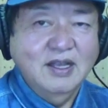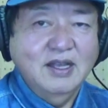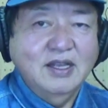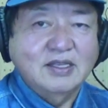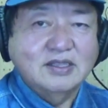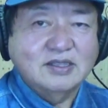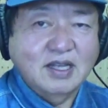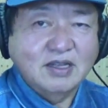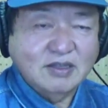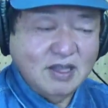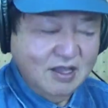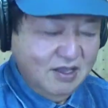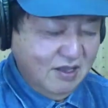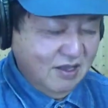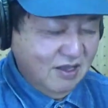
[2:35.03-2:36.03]
さ
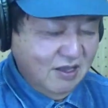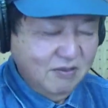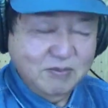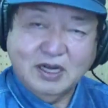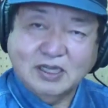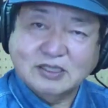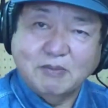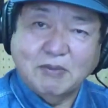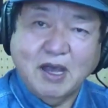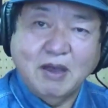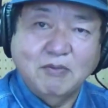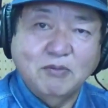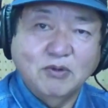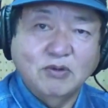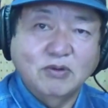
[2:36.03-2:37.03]
て、えー、皆様、
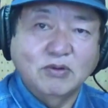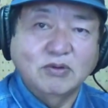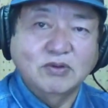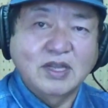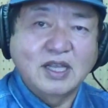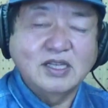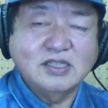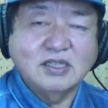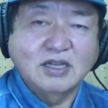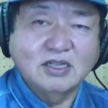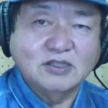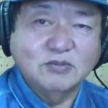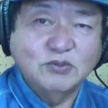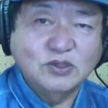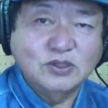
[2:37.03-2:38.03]
もうね、1
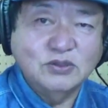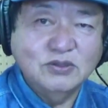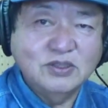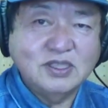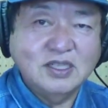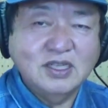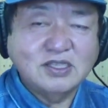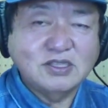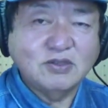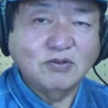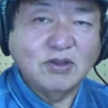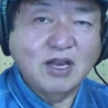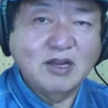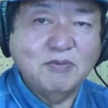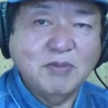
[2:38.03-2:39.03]
月も11日と
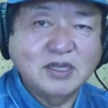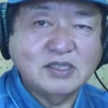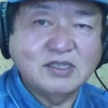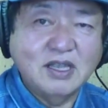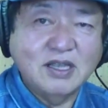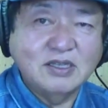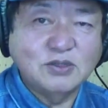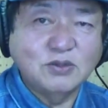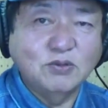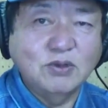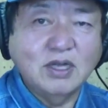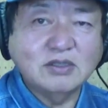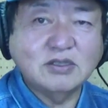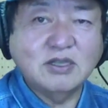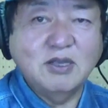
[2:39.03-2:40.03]
なりまして、正
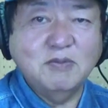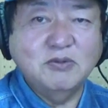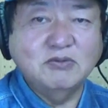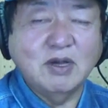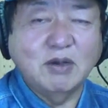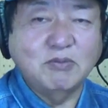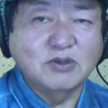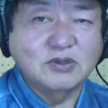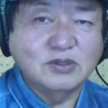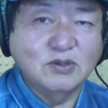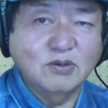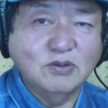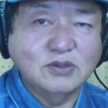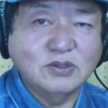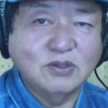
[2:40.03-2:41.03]
月気分はもうそ
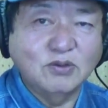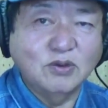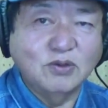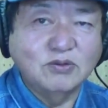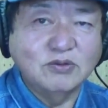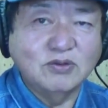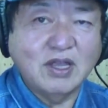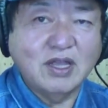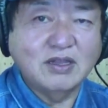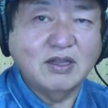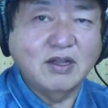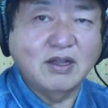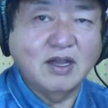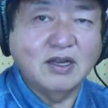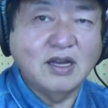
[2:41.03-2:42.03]
ろそろ抜け
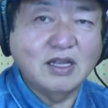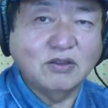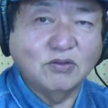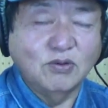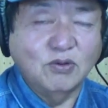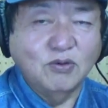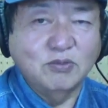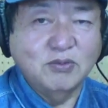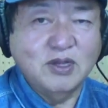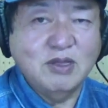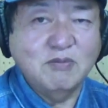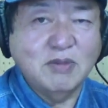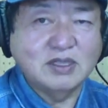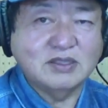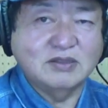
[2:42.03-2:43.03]
たかなと思い
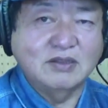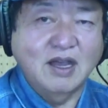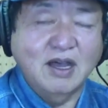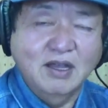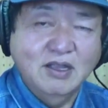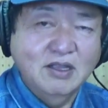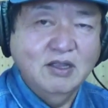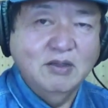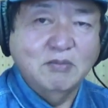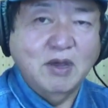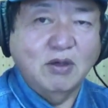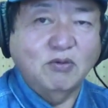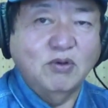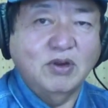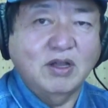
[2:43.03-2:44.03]
ますが、ま
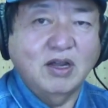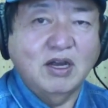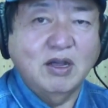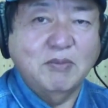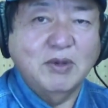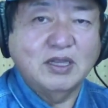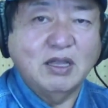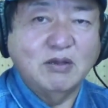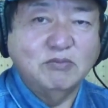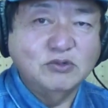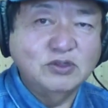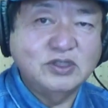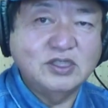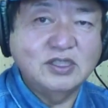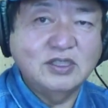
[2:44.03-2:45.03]
あこれからはまた
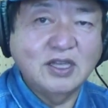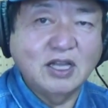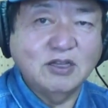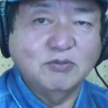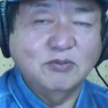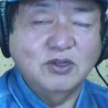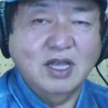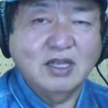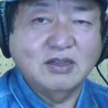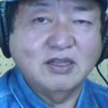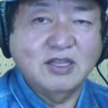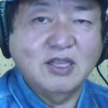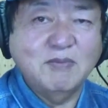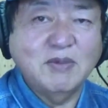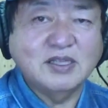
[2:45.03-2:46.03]
ムーチーなどもやって
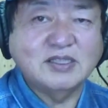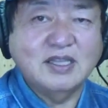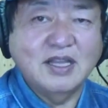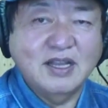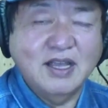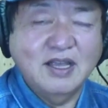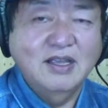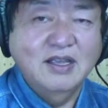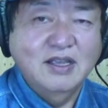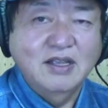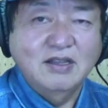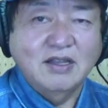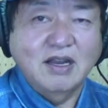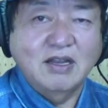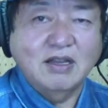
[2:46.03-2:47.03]
きましてね、
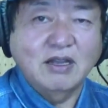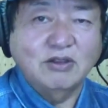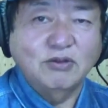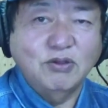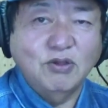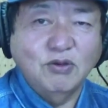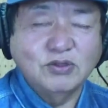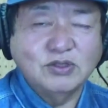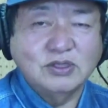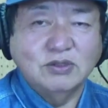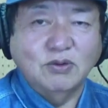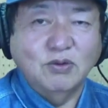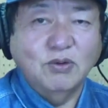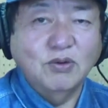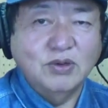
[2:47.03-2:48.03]
何かと行事
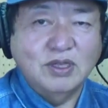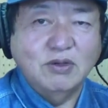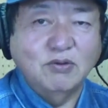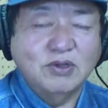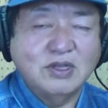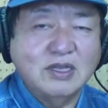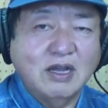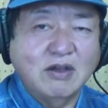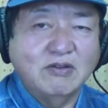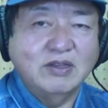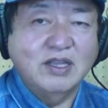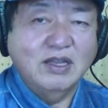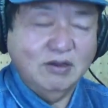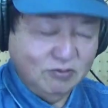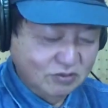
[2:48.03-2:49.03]
の多い沖縄
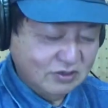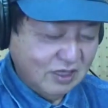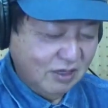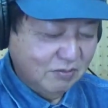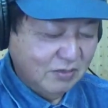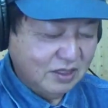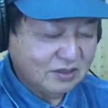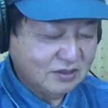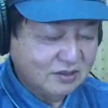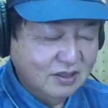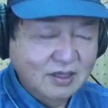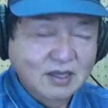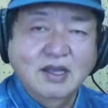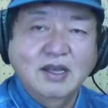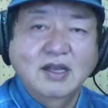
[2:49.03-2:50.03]
でございます。
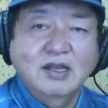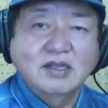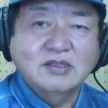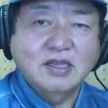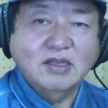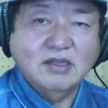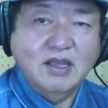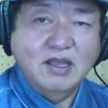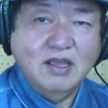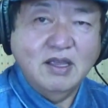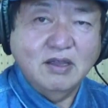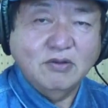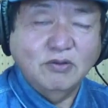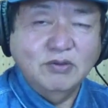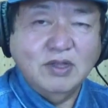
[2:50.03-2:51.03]
さて、
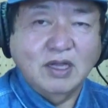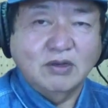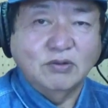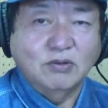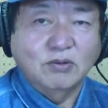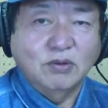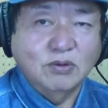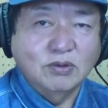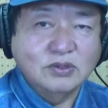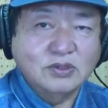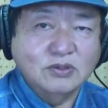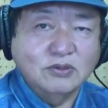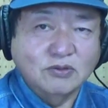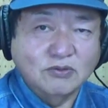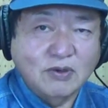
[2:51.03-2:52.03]
えー、今夜の放
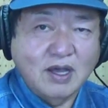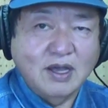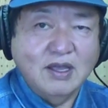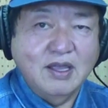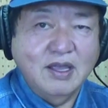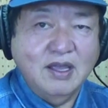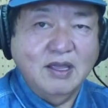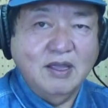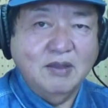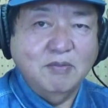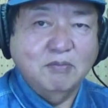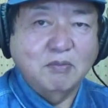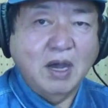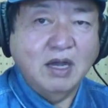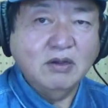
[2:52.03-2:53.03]
送は、えー、
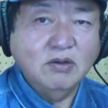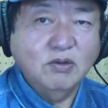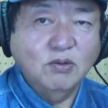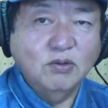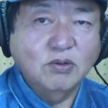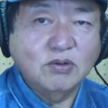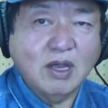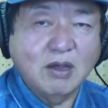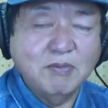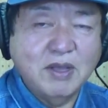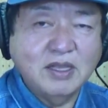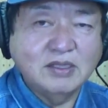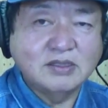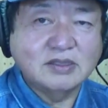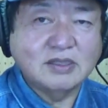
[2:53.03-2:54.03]
マンゴー仮
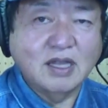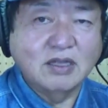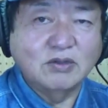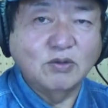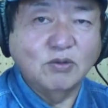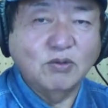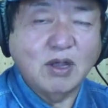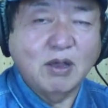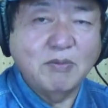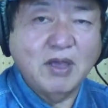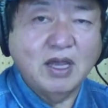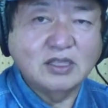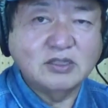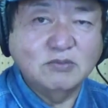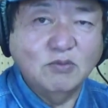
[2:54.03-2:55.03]
面さんと岡目
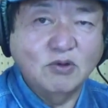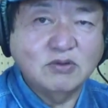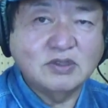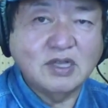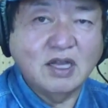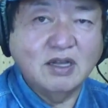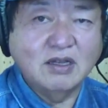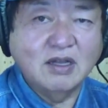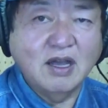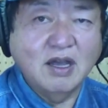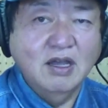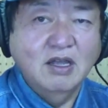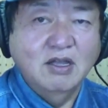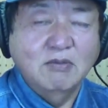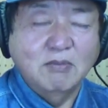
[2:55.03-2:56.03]
八目さん
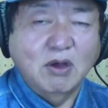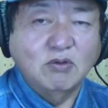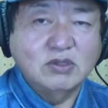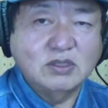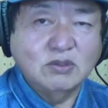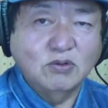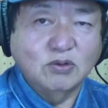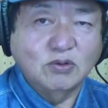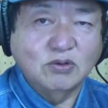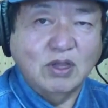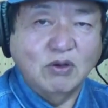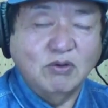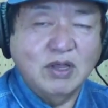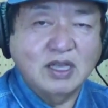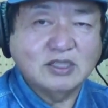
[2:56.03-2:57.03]
が、まあ、お仕事で
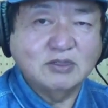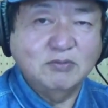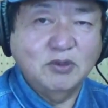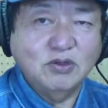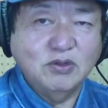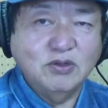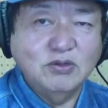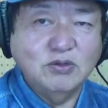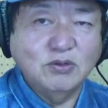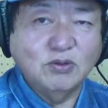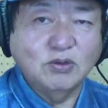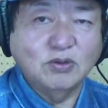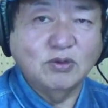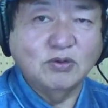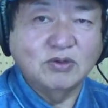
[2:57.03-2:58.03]
お休みという
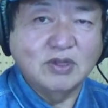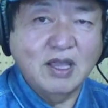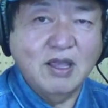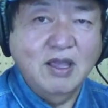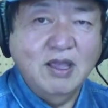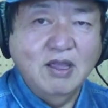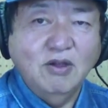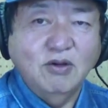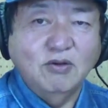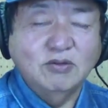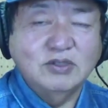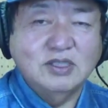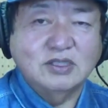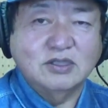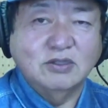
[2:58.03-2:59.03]
ことで、本
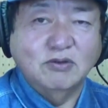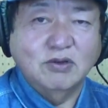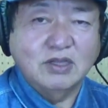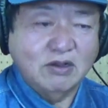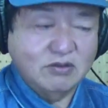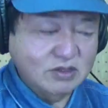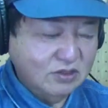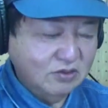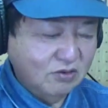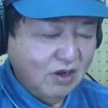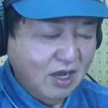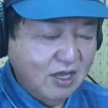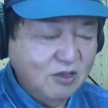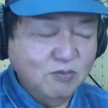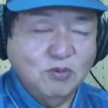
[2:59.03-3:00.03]
日の私の
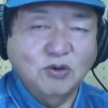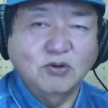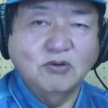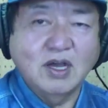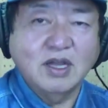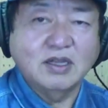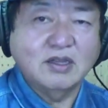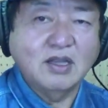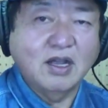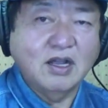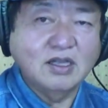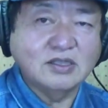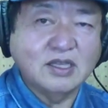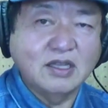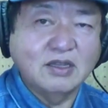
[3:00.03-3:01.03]
相棒は、
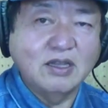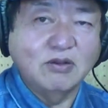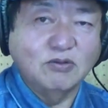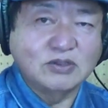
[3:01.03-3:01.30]
タカさんでご